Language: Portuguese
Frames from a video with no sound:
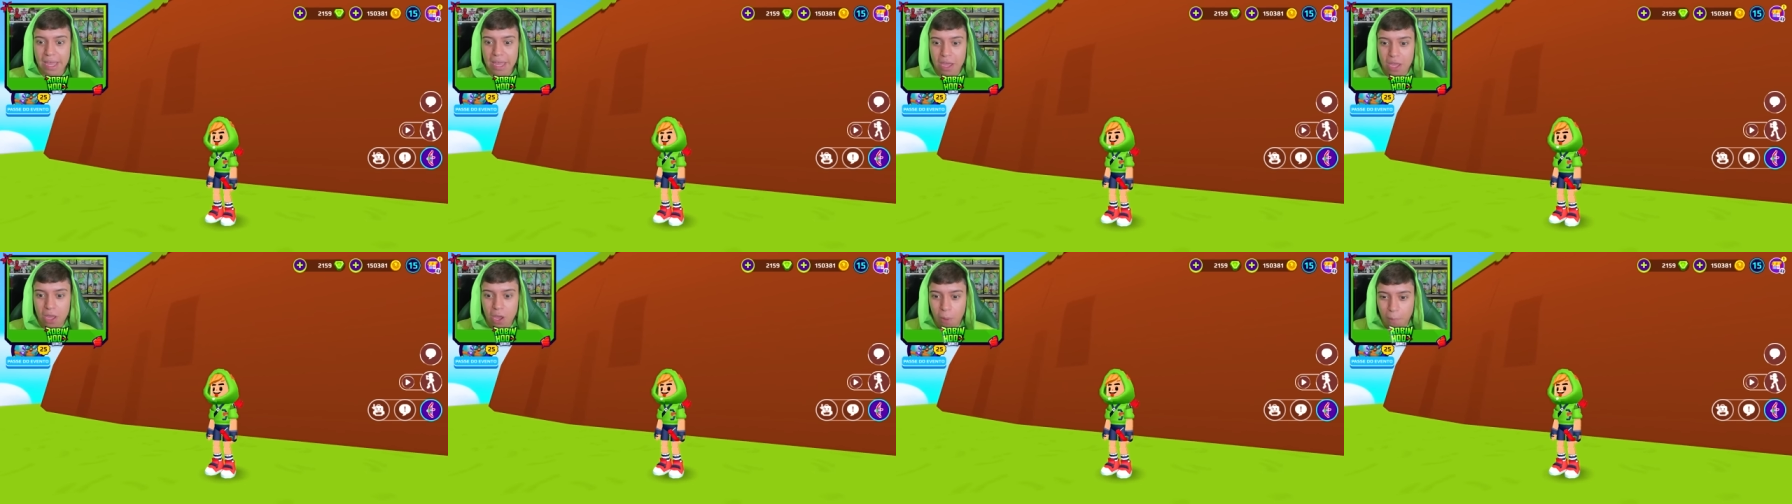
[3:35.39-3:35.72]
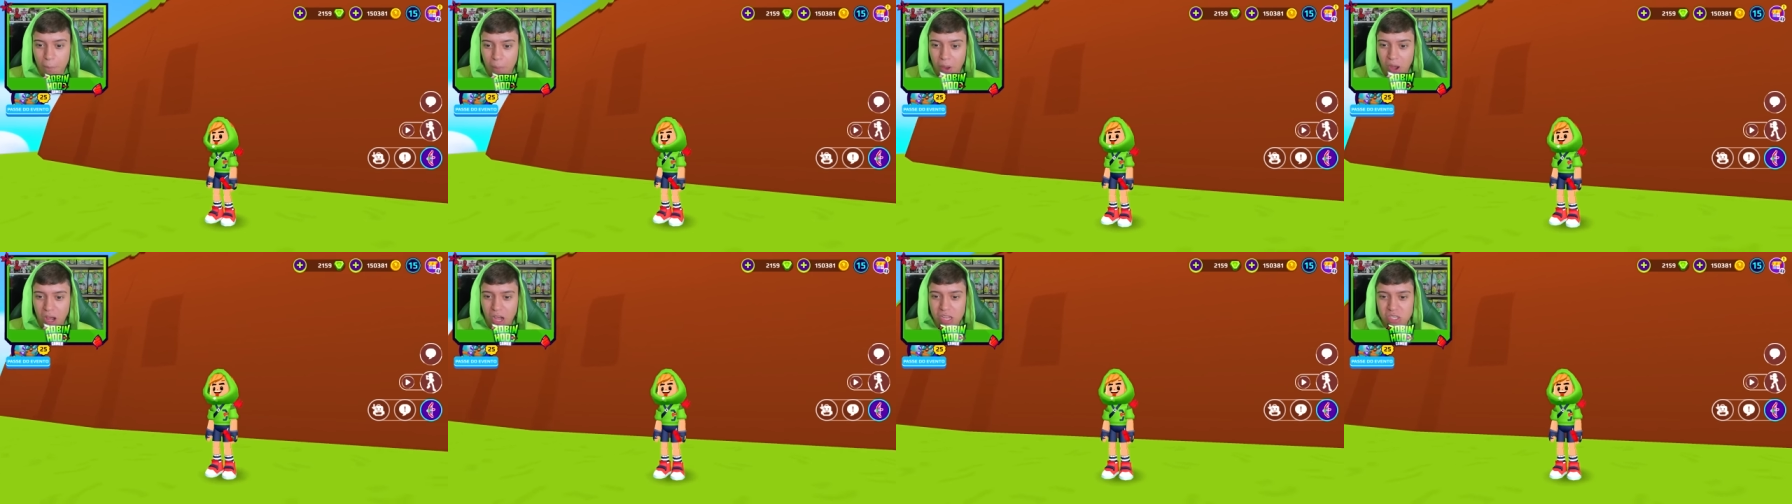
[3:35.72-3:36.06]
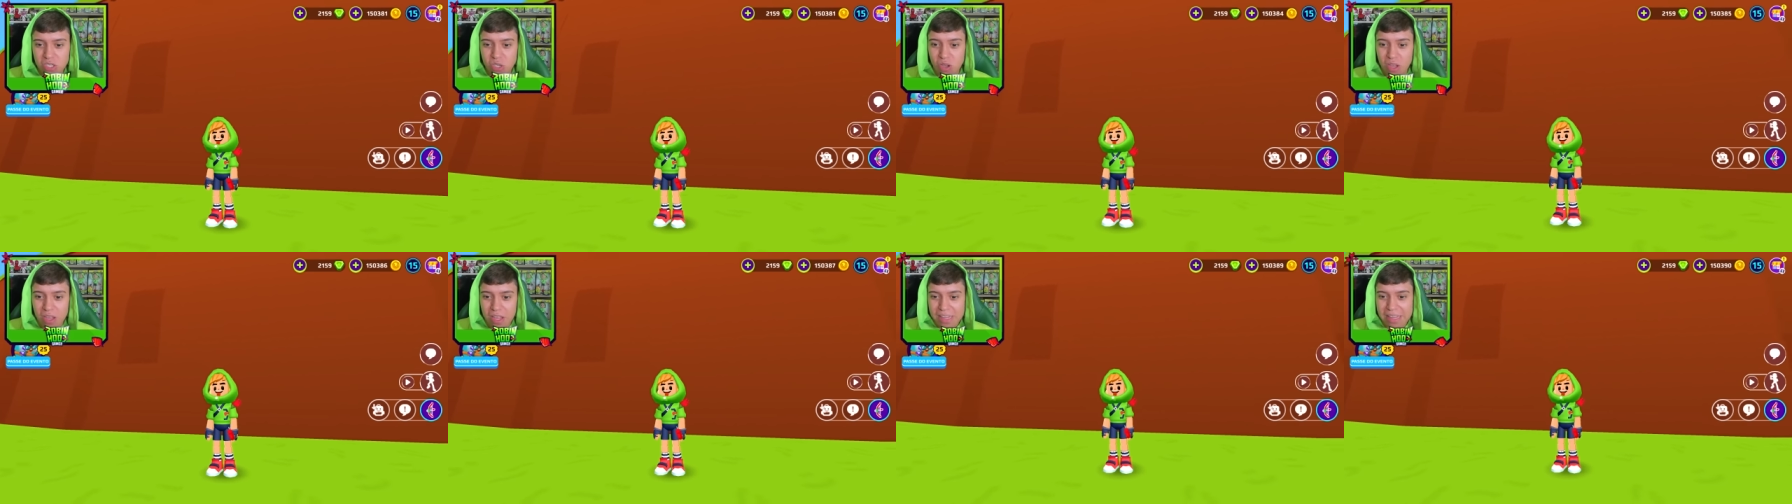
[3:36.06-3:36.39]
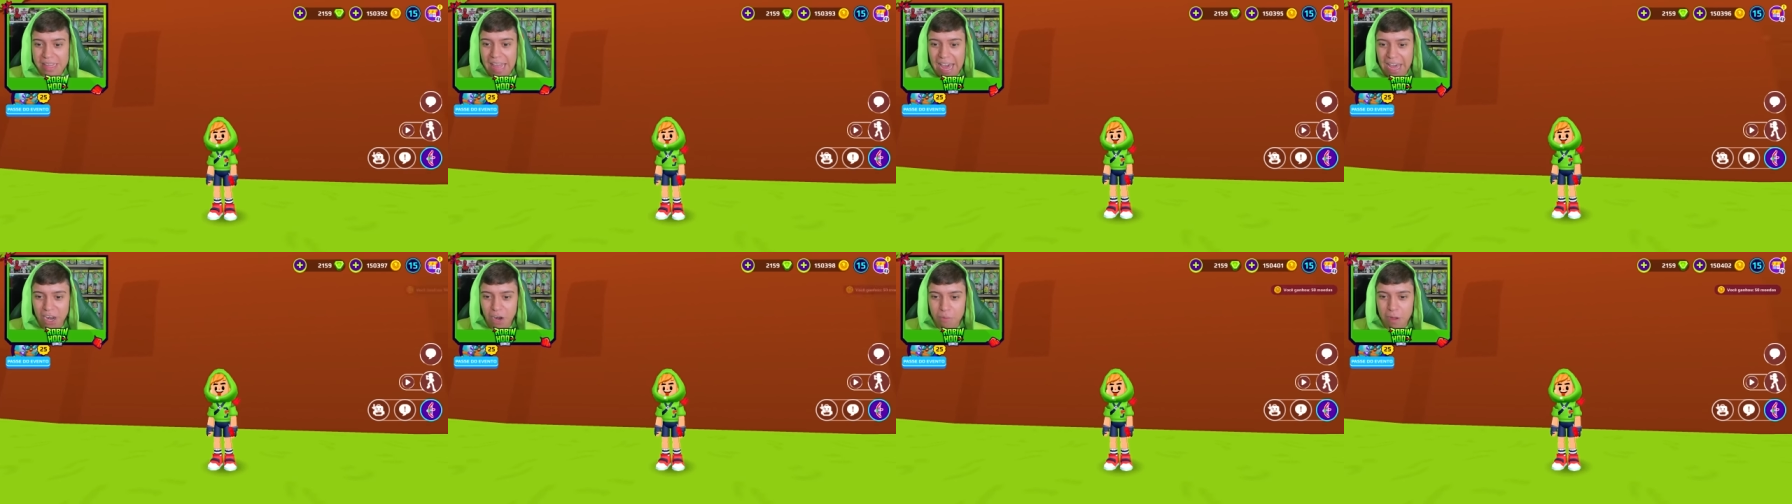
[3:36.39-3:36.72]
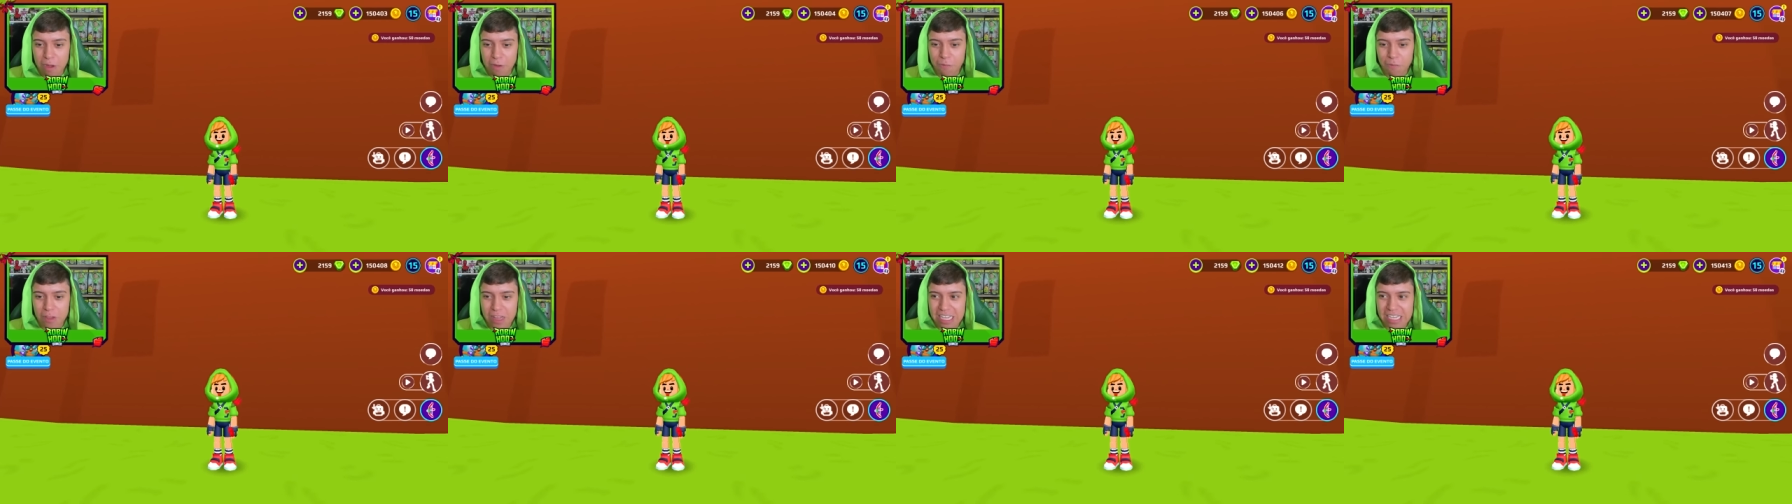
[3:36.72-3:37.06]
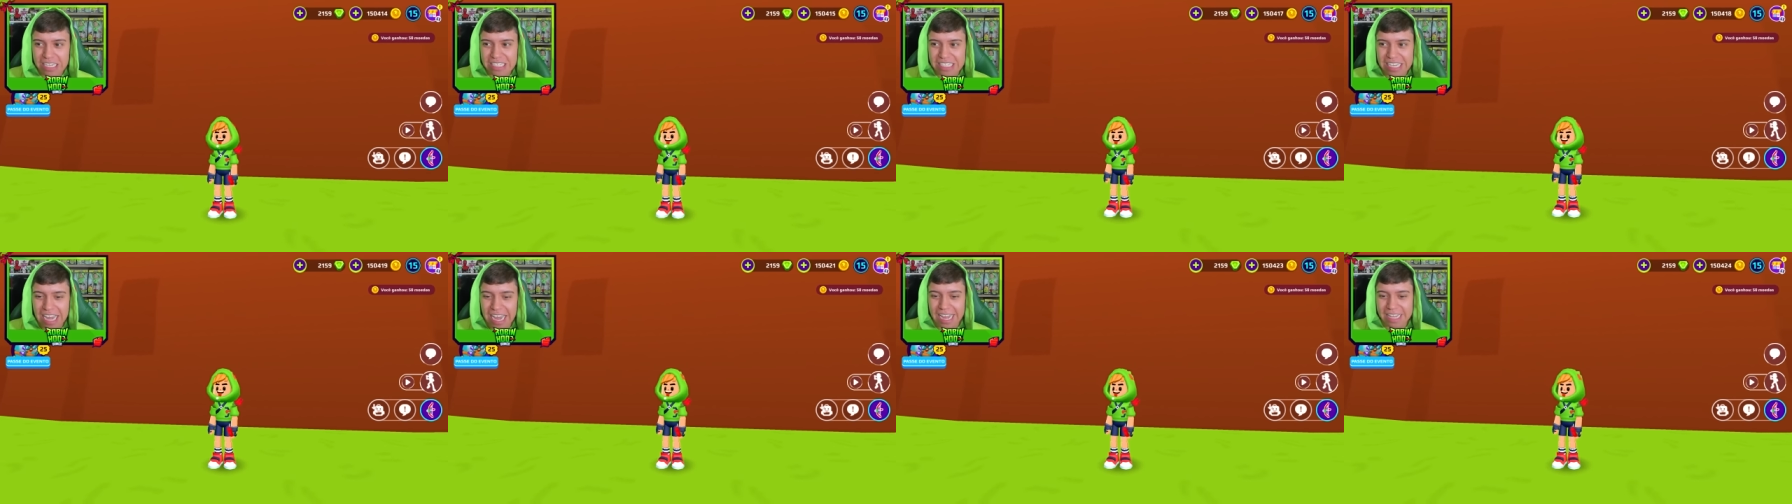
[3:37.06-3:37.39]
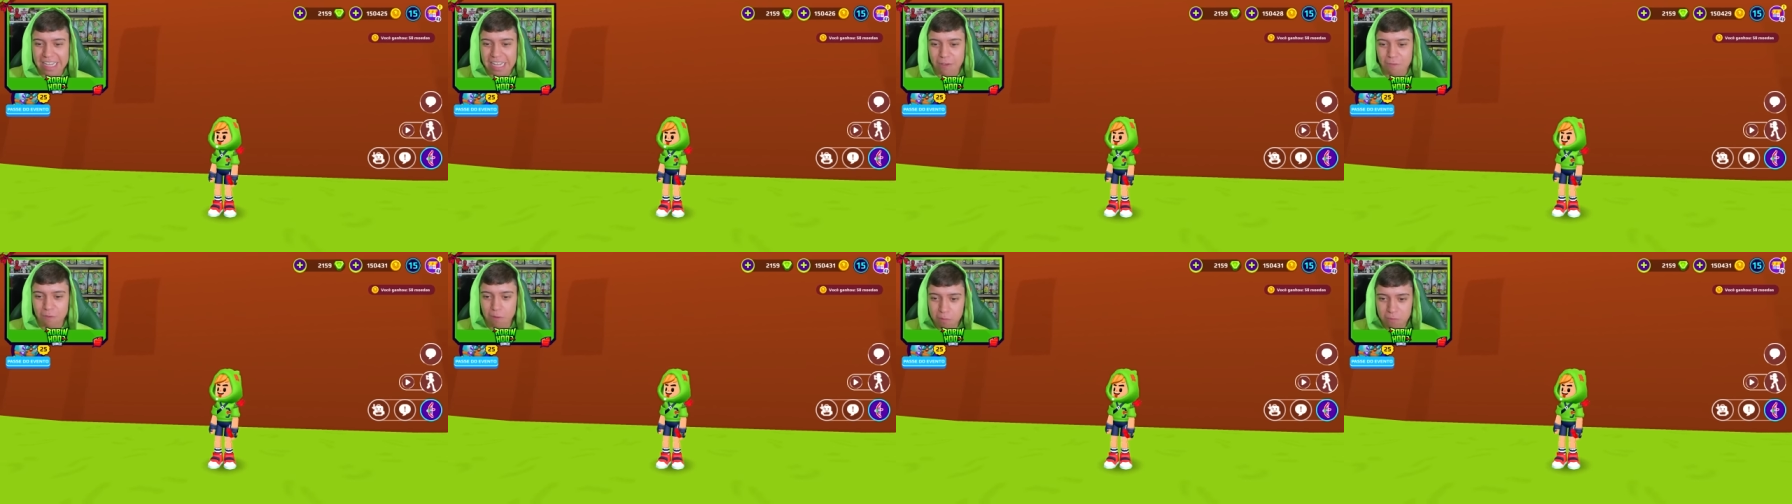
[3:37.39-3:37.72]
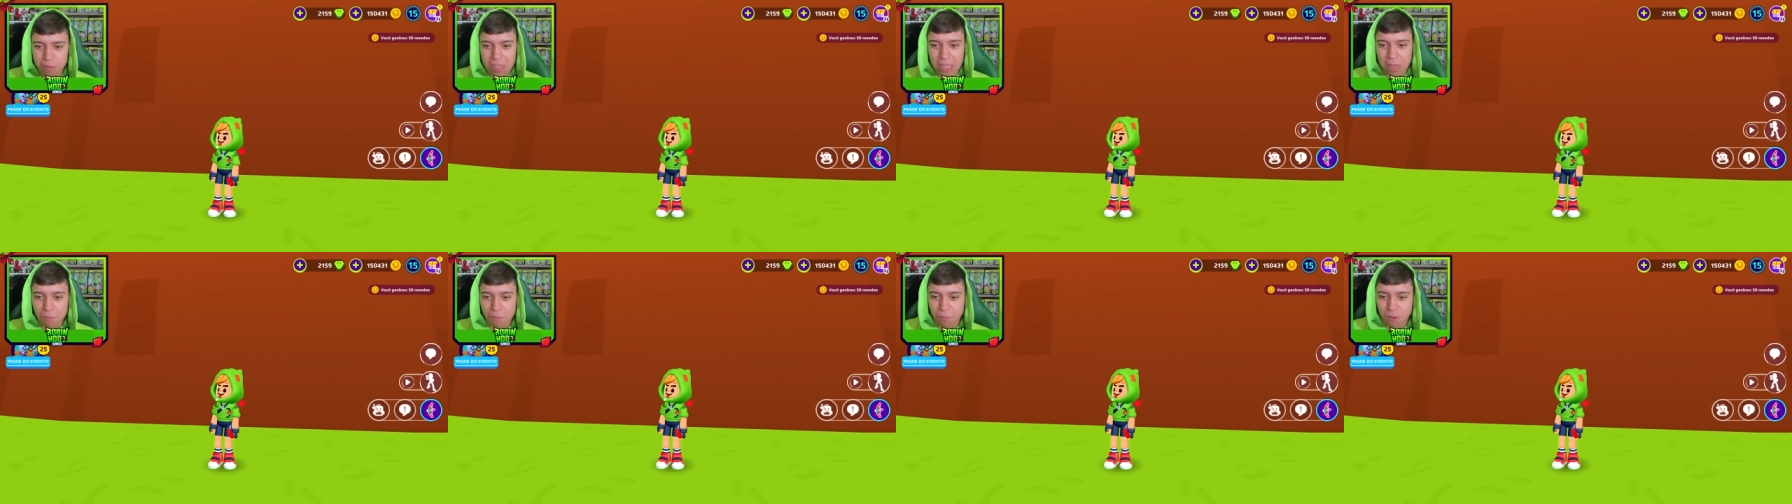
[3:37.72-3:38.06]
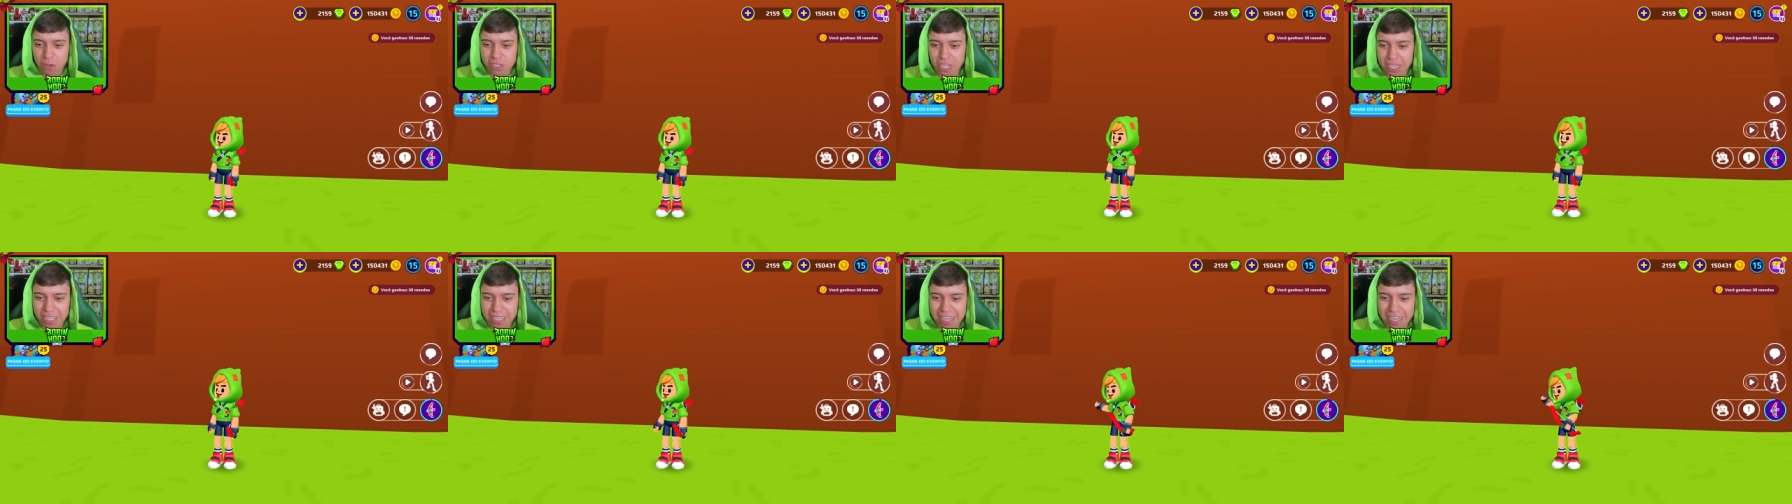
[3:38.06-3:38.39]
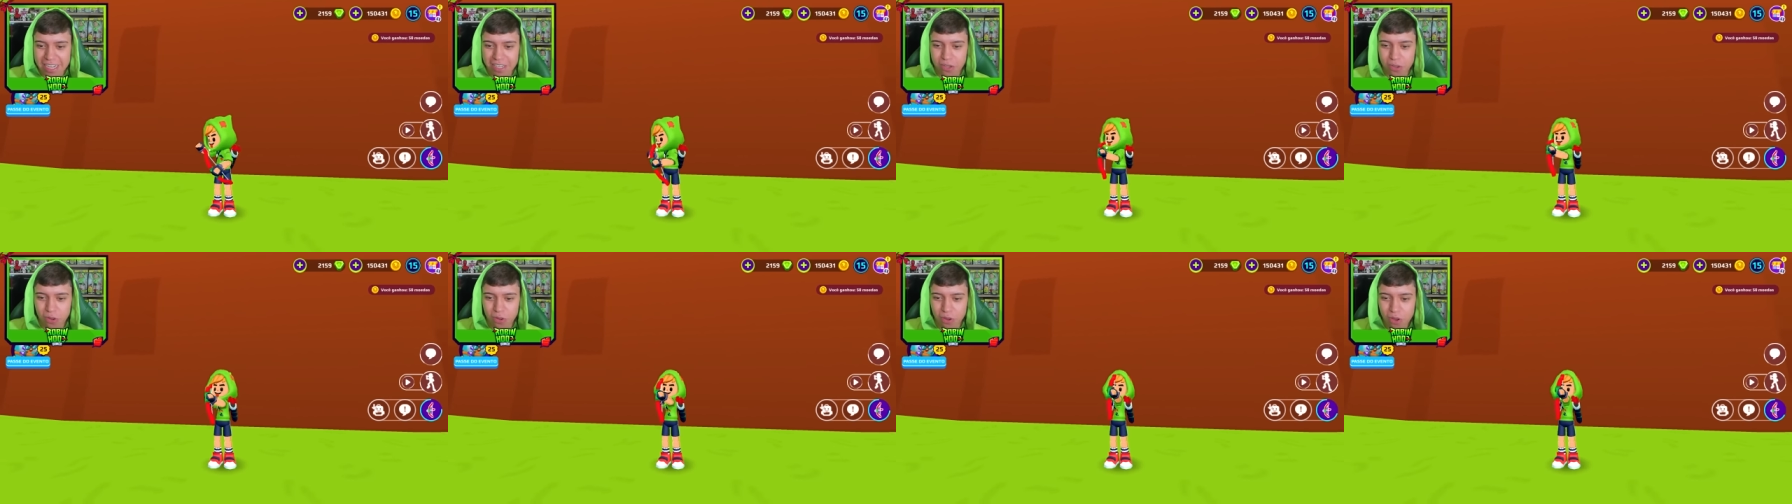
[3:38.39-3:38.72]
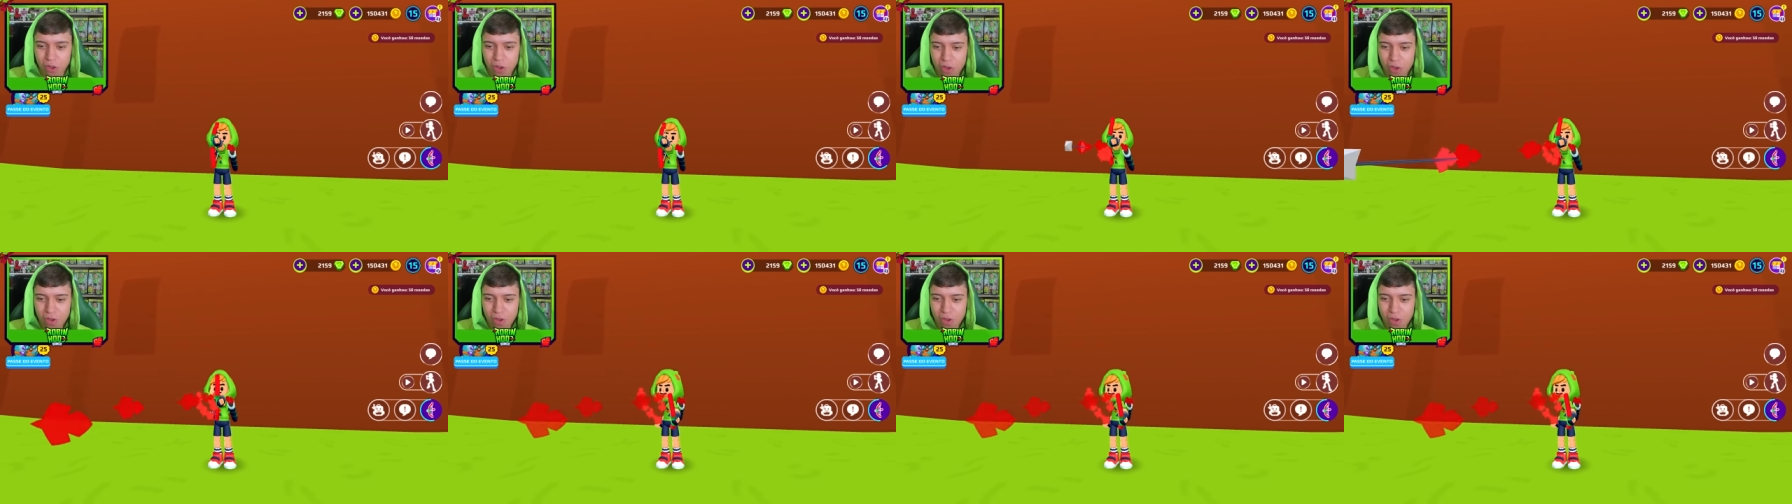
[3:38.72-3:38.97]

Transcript: Eu posso dar uma flechada. Vamos ver ele funcionando.